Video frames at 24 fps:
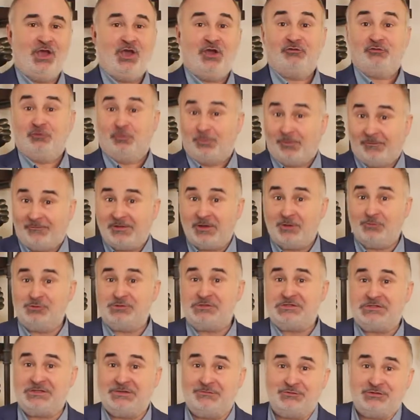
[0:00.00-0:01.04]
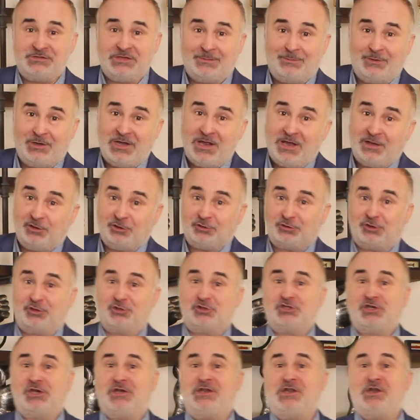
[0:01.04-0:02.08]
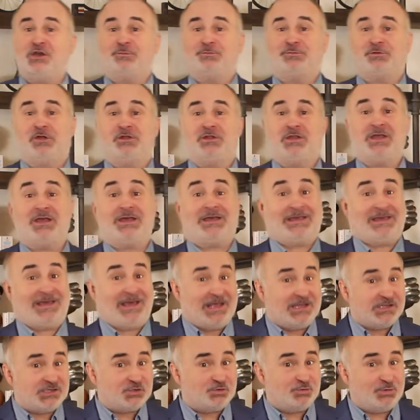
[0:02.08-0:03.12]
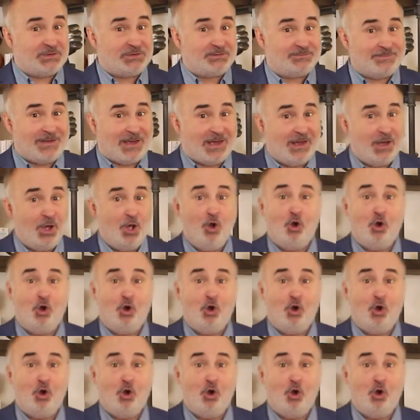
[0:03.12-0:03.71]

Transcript: Vous pouvez aussi vous abonner à notre chaîne et obtenir gratuitement